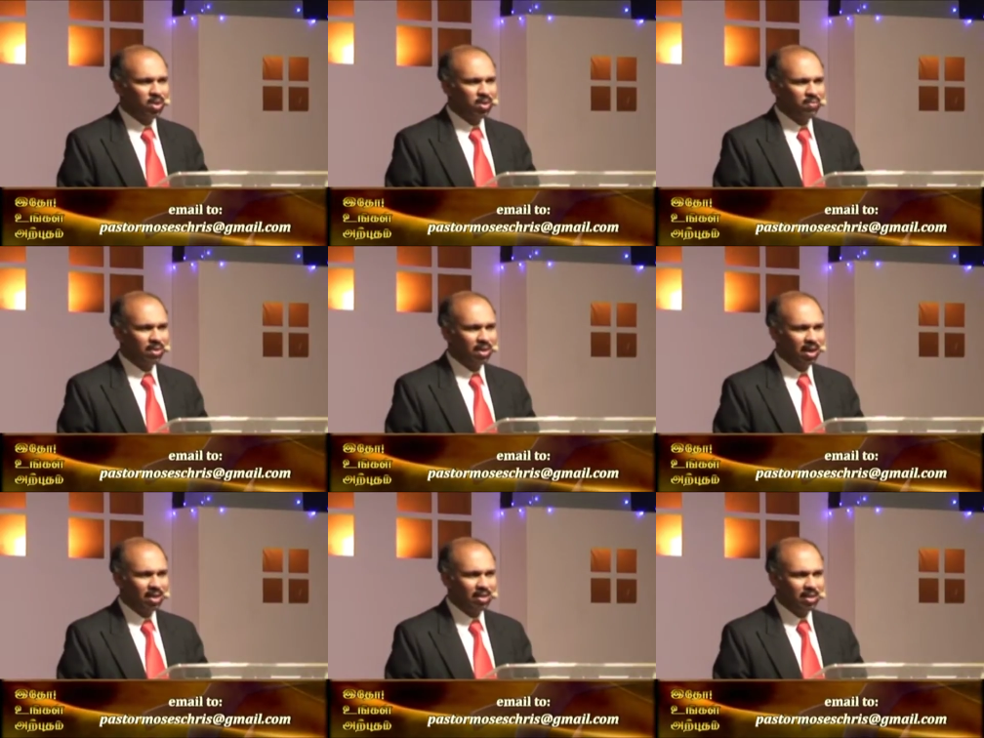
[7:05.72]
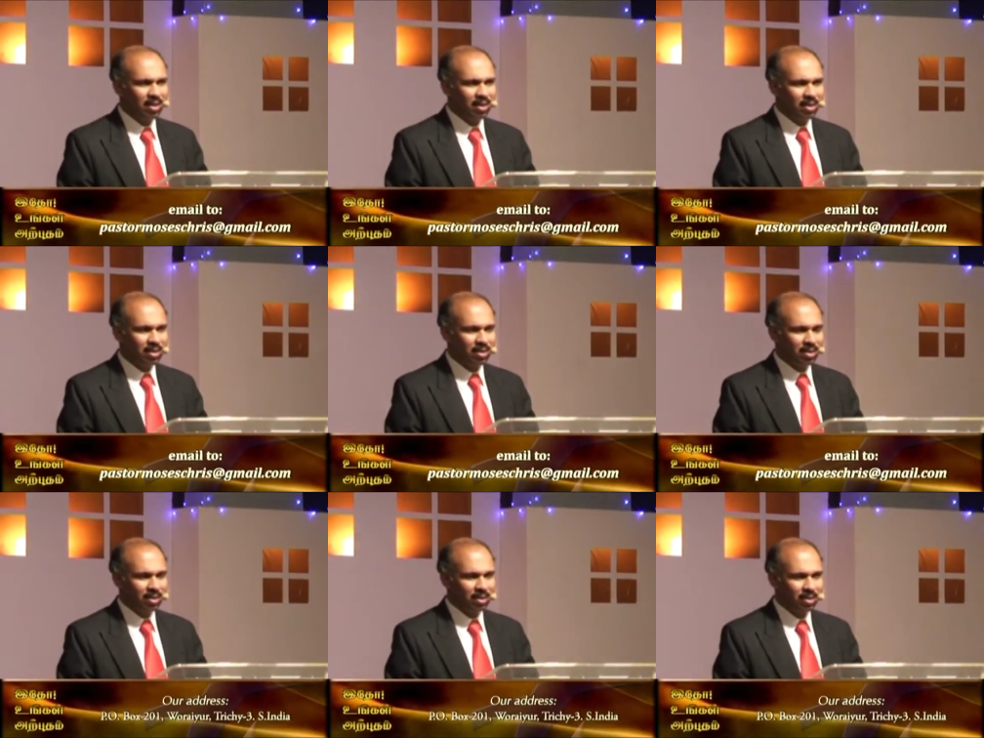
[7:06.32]
உன்னுடைய
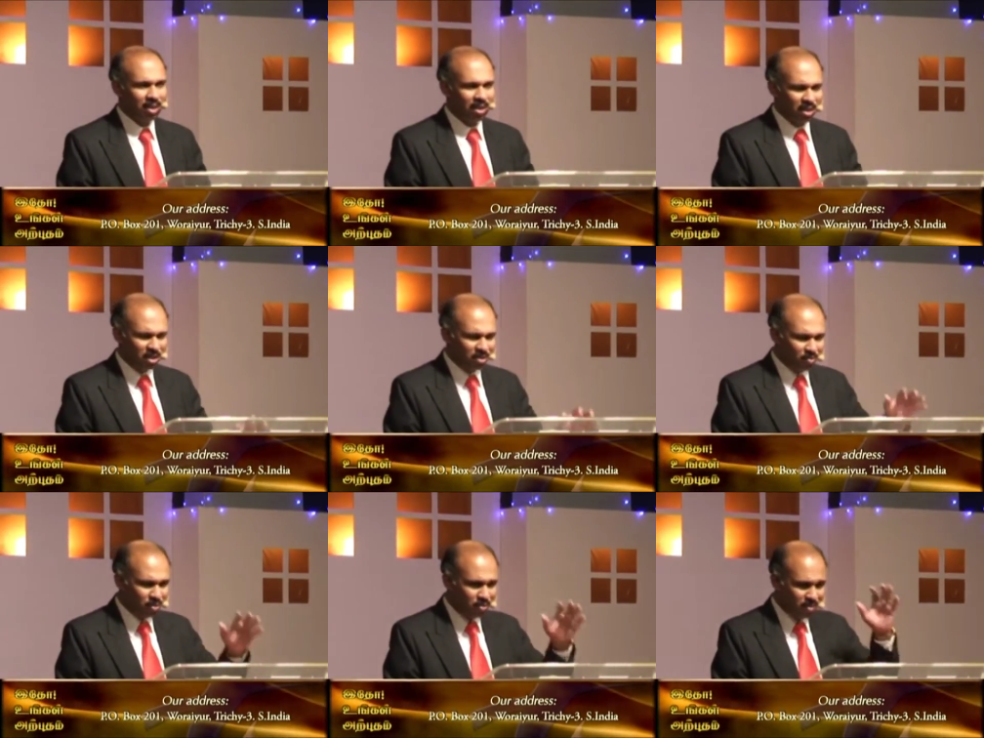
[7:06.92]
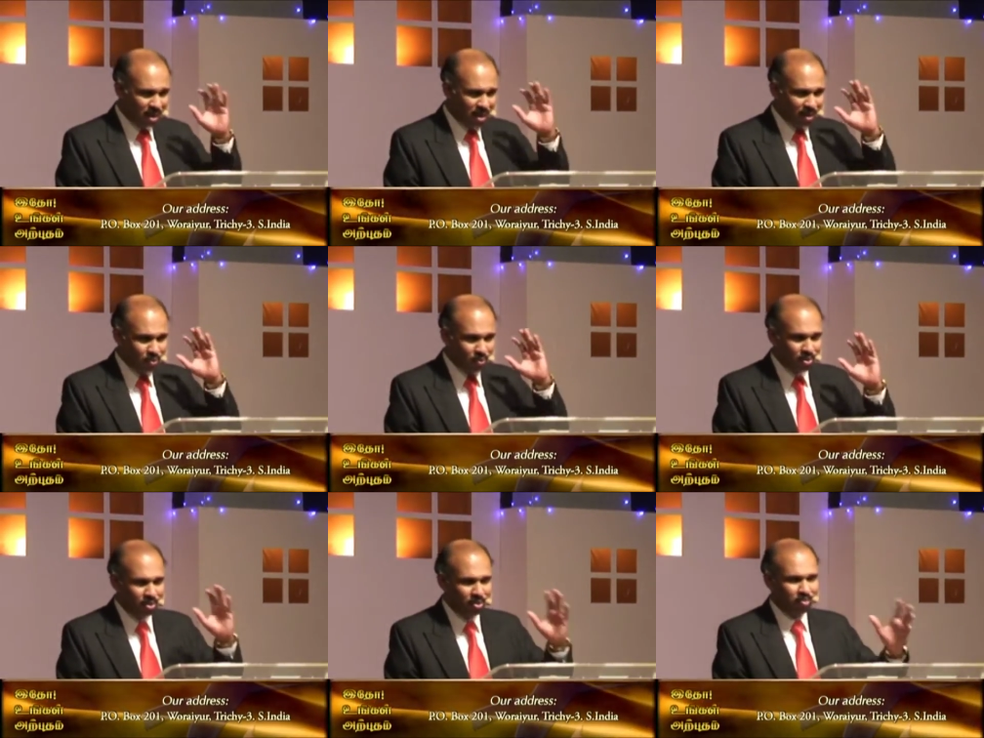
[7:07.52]
வியாதிகள் எனக்கு
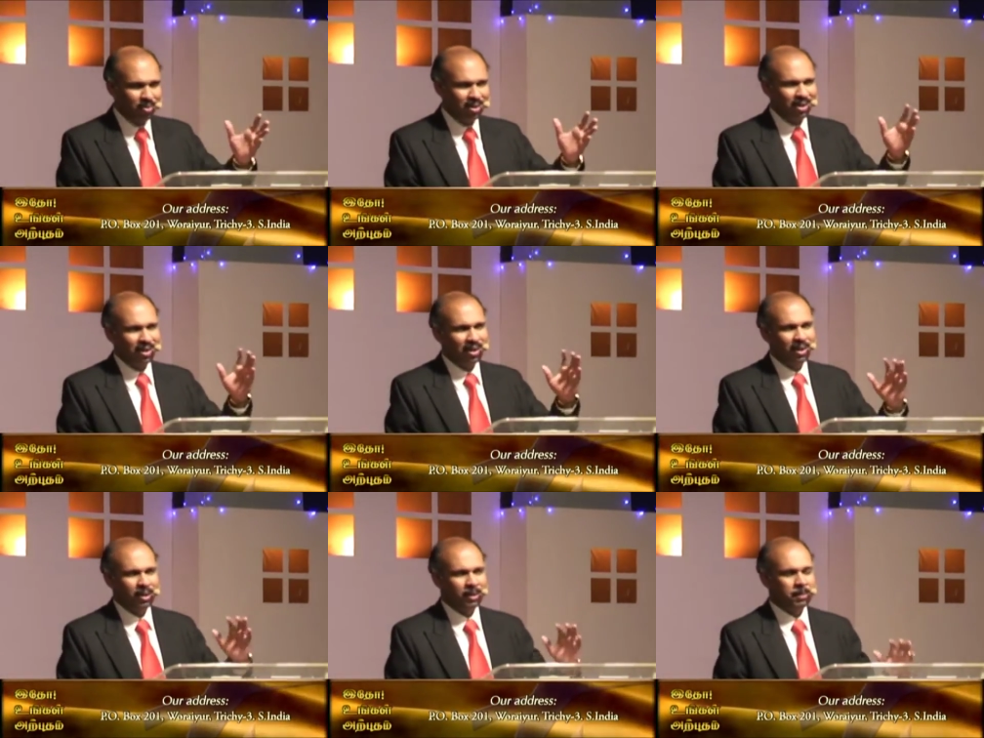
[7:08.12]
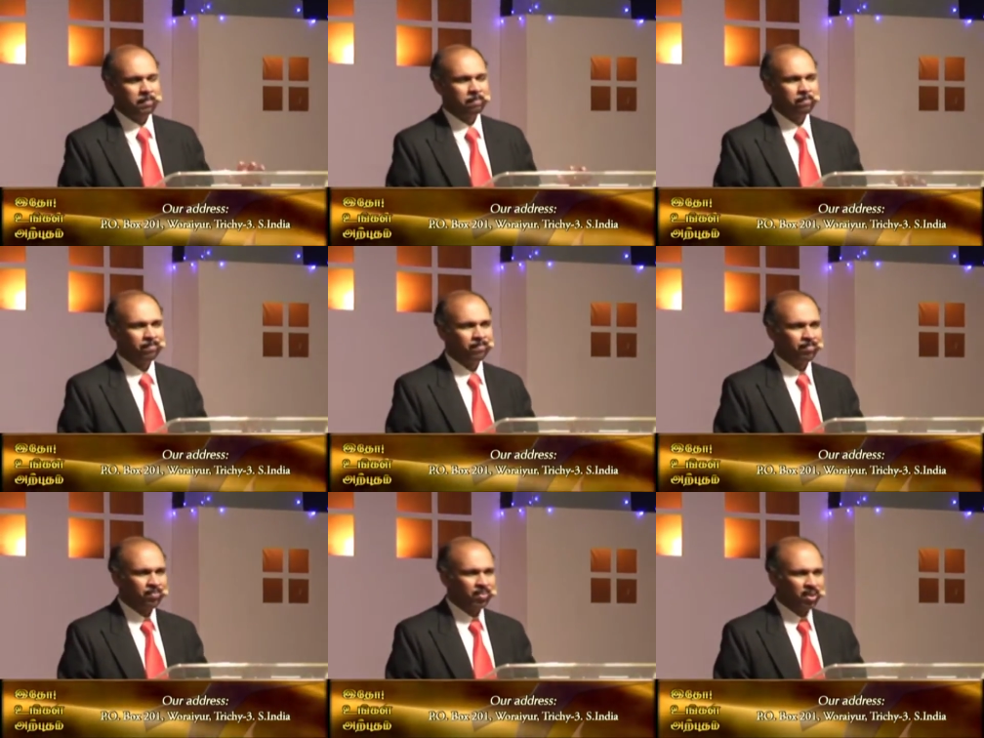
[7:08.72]
முன்பாக ஒன்றுமே இல்லை
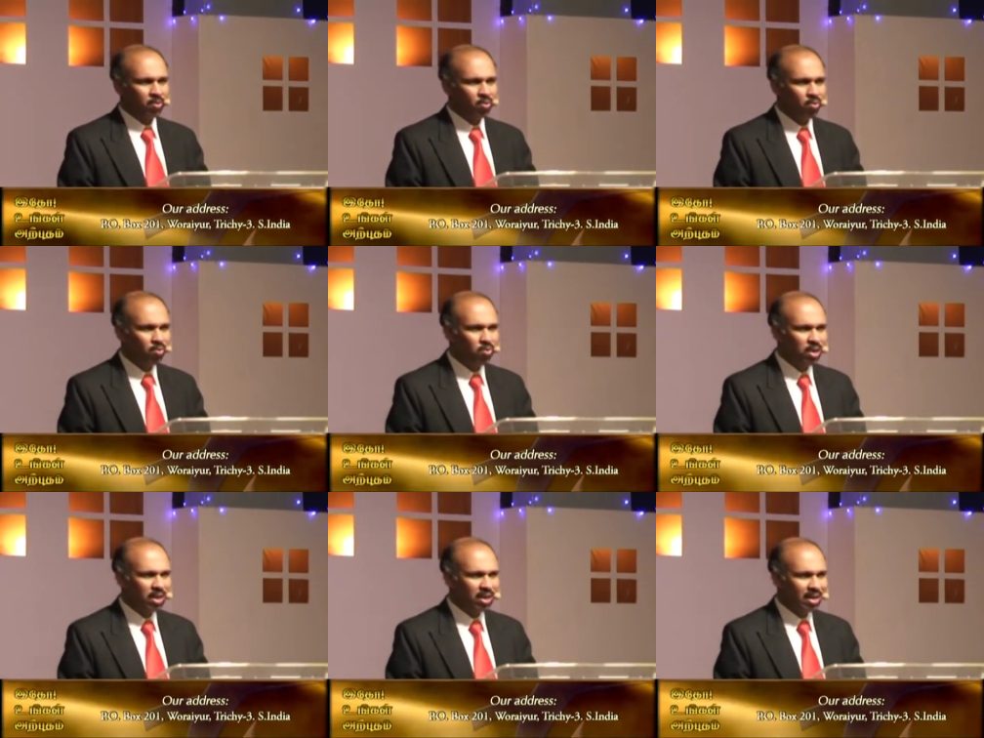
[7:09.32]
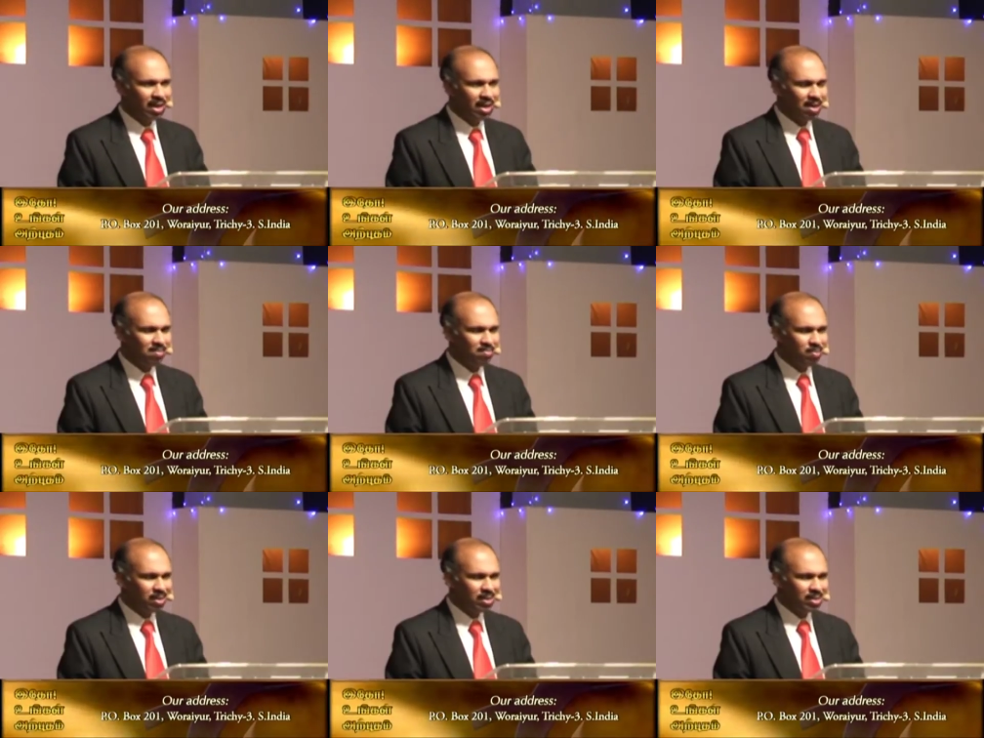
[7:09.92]
உன்னுடைய
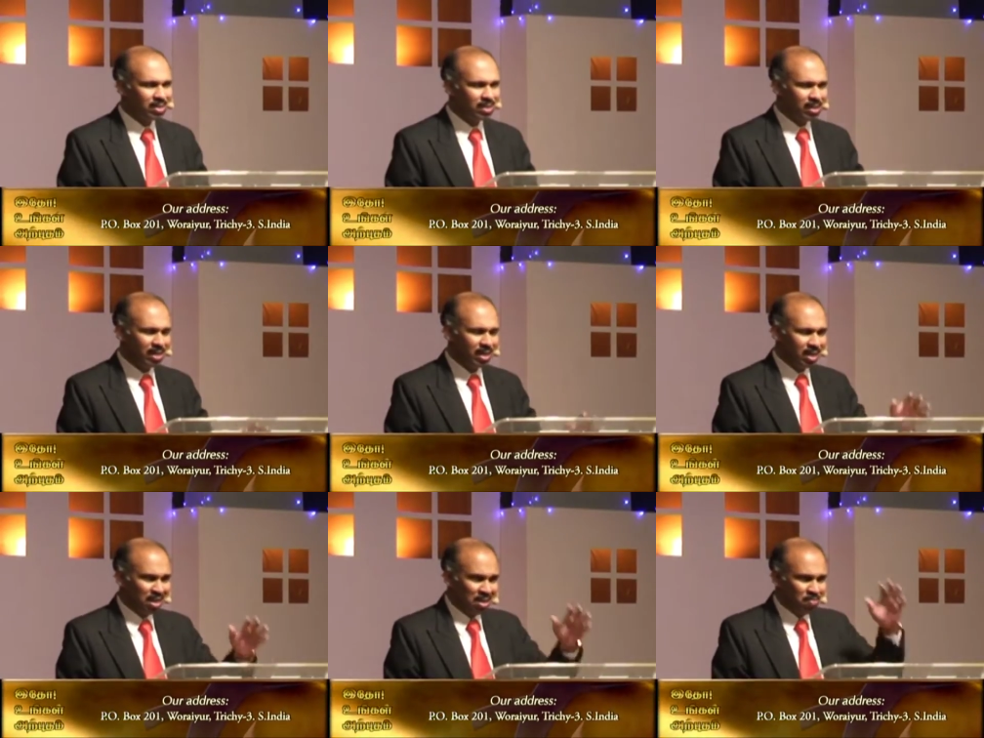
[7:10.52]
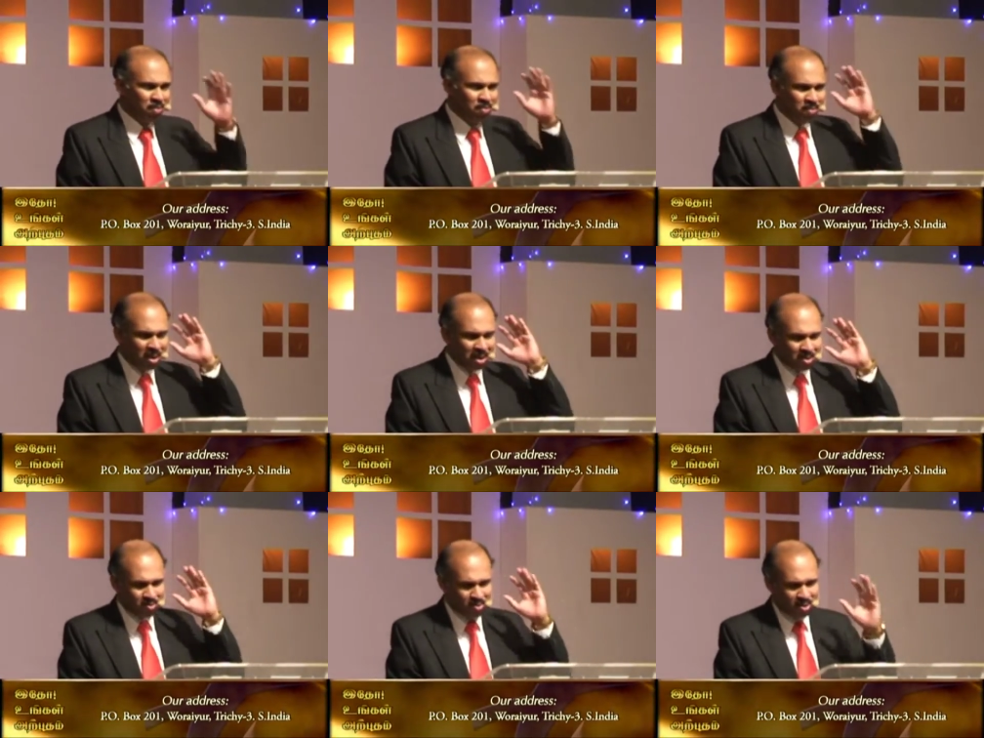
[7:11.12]
கடன் பிரச்சனை எனக்கு
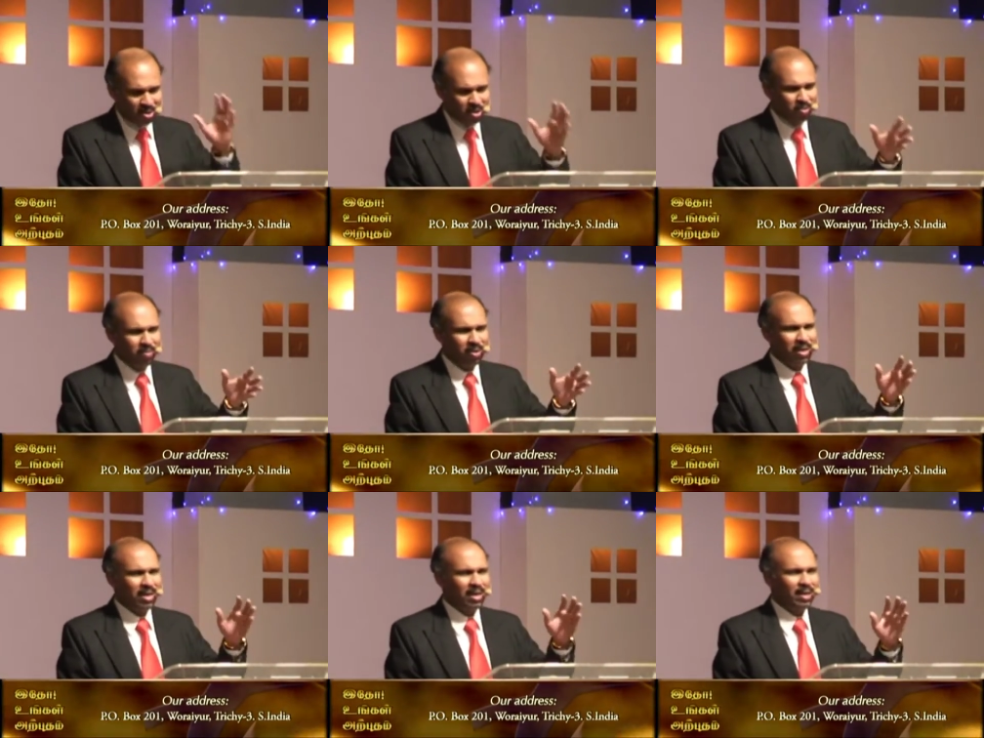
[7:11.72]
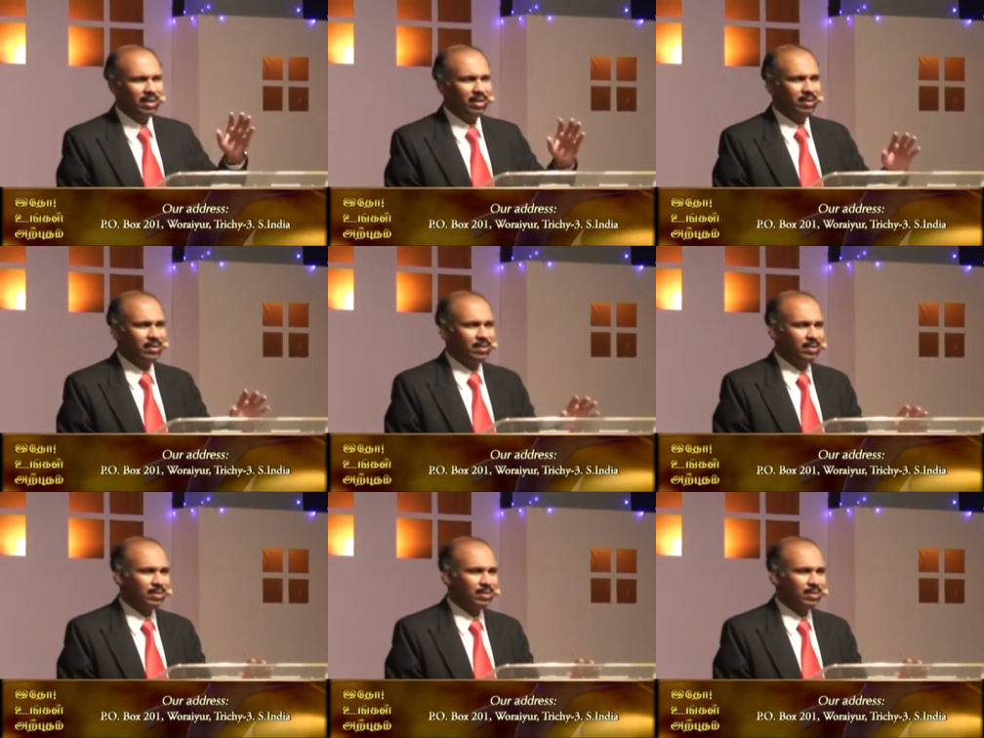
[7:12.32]
முன்பாக ஒன்றுமே இல்லை